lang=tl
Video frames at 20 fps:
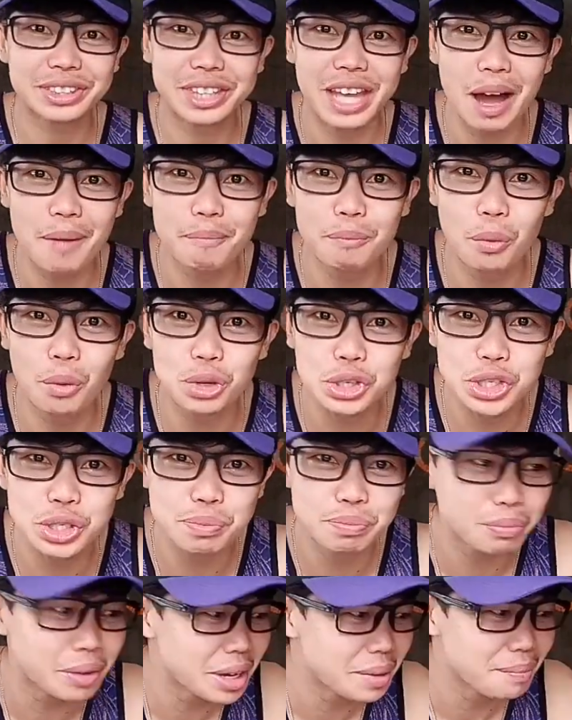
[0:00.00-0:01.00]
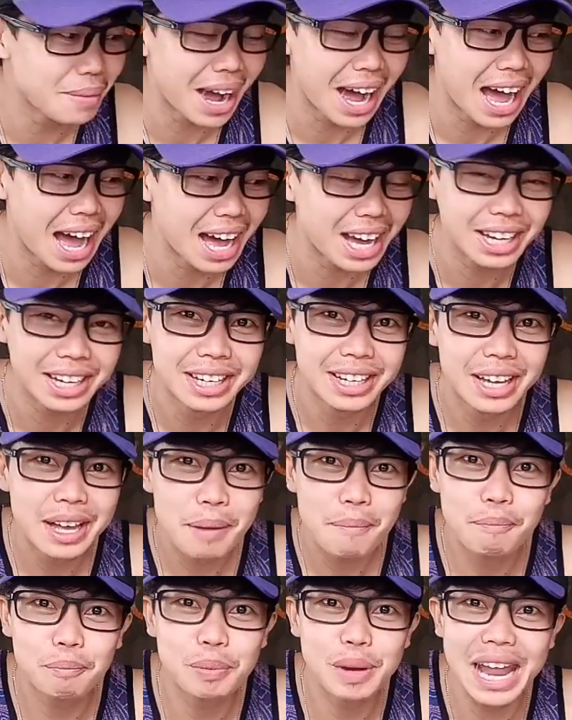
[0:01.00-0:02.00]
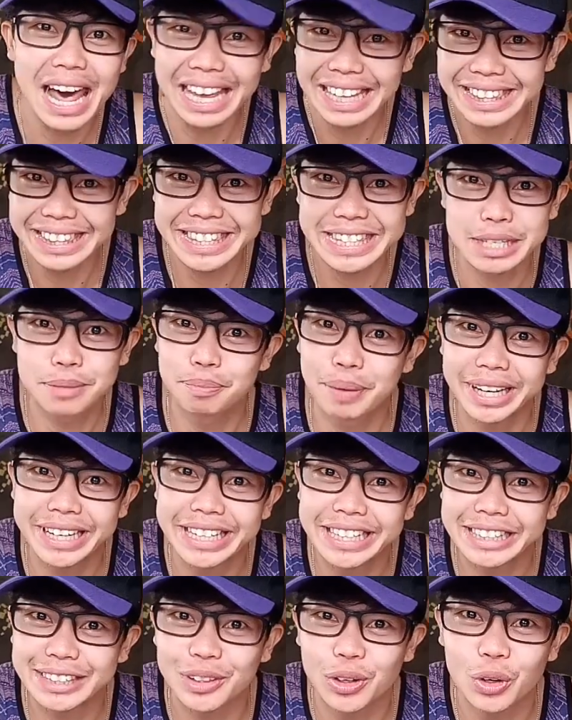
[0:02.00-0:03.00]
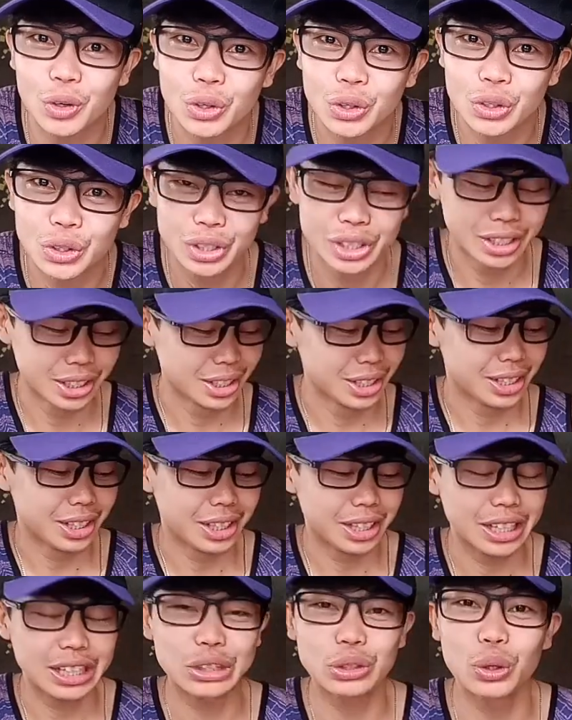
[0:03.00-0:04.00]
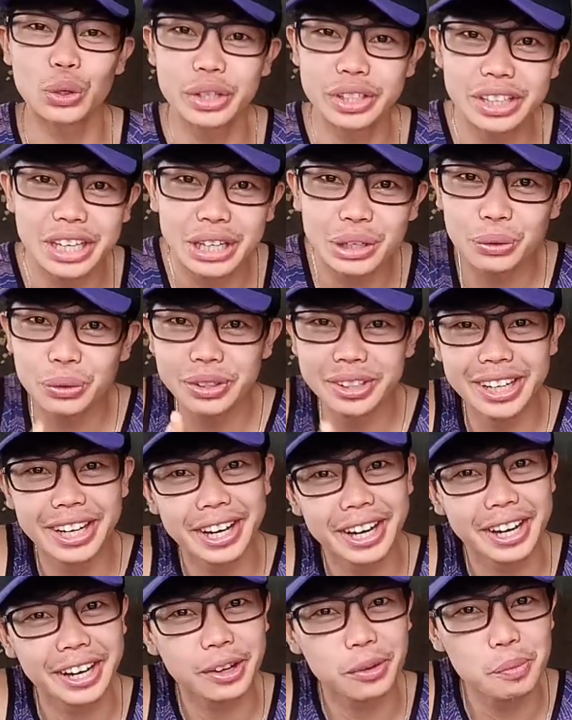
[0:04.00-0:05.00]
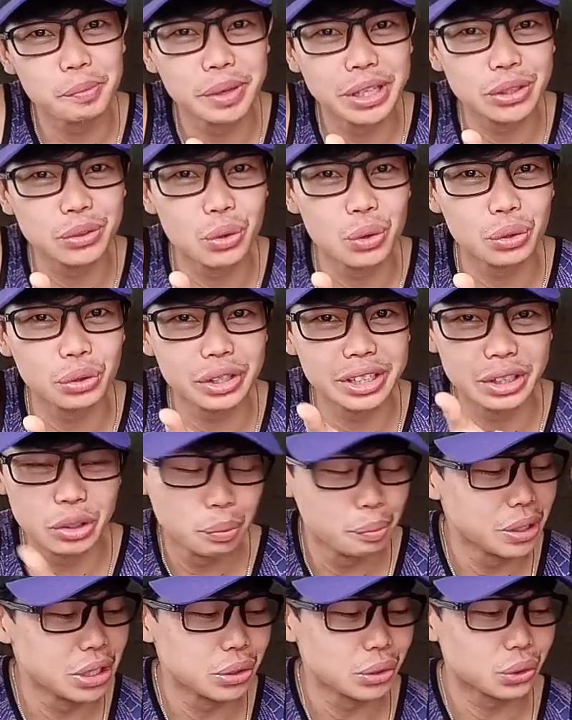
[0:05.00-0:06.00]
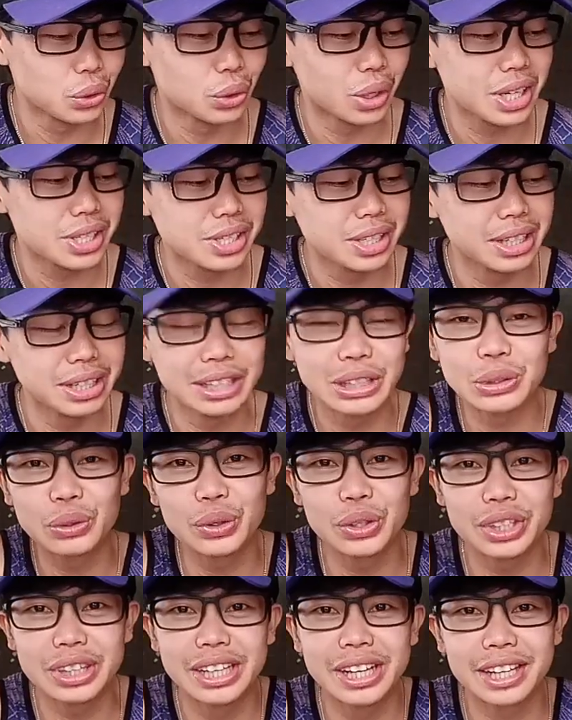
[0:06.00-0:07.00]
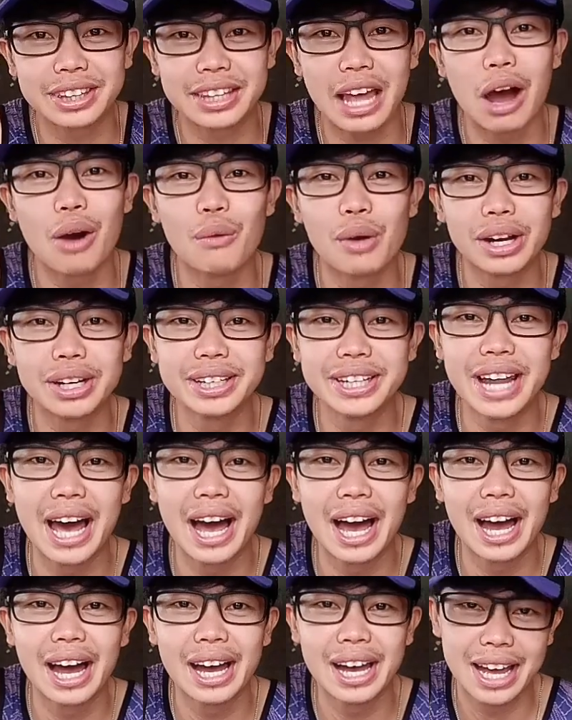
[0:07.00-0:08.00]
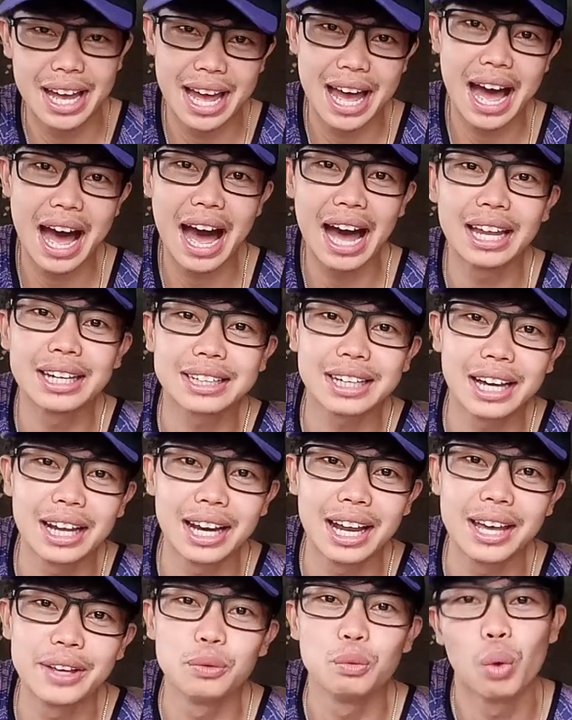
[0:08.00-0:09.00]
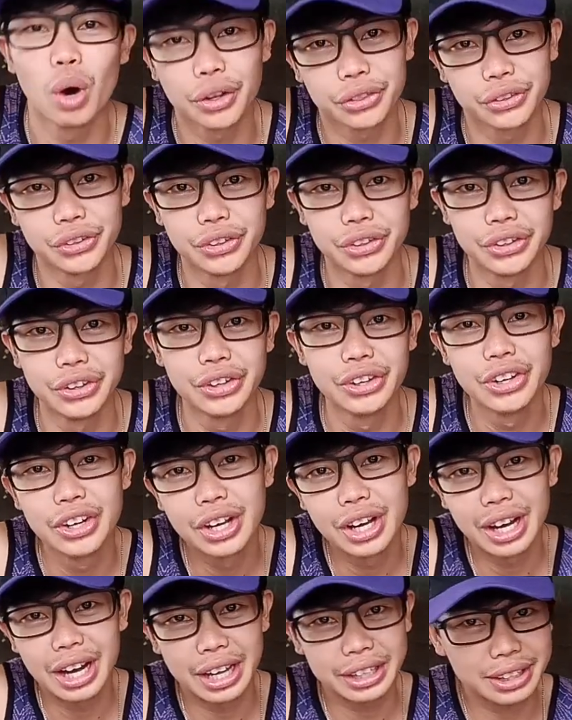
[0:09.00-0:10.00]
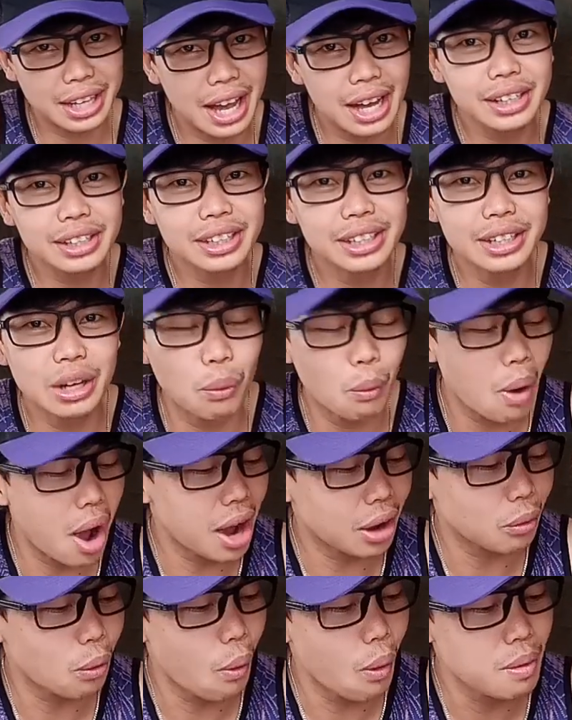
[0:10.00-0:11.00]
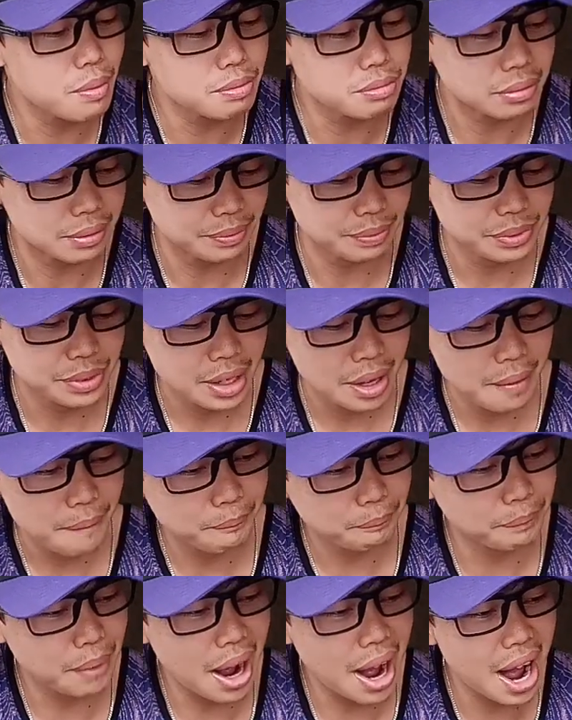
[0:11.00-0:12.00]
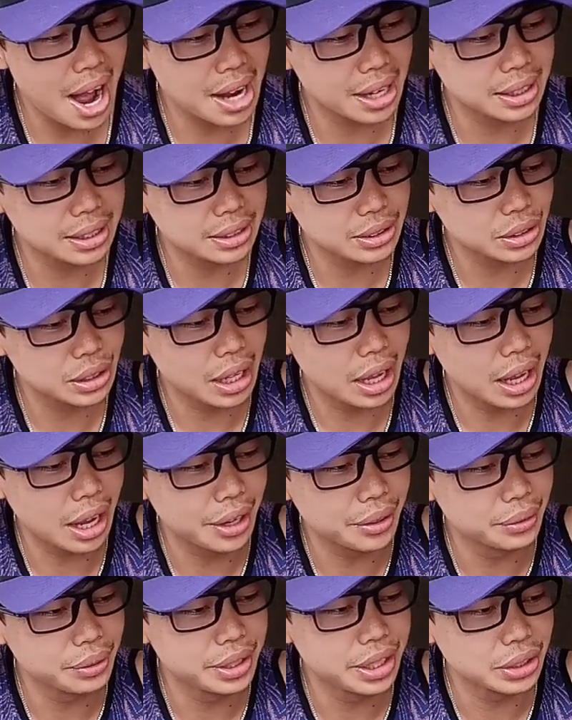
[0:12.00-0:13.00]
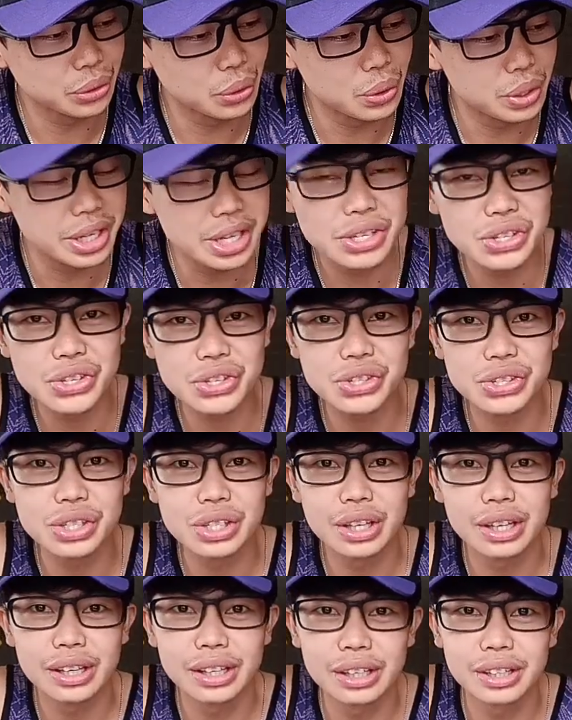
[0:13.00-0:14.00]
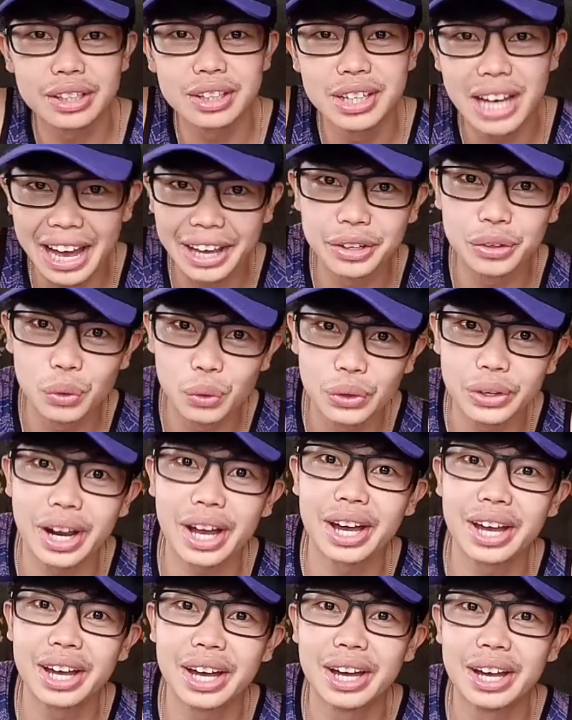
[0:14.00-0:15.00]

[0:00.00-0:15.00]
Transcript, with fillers: Tapos may mga plants pa dito. Ito, hindi ko nire-recommend kung inumin nyo to kasi ito ay tinatawag na alkaline water. At ang ginawa kong pang ano dito is Gainura.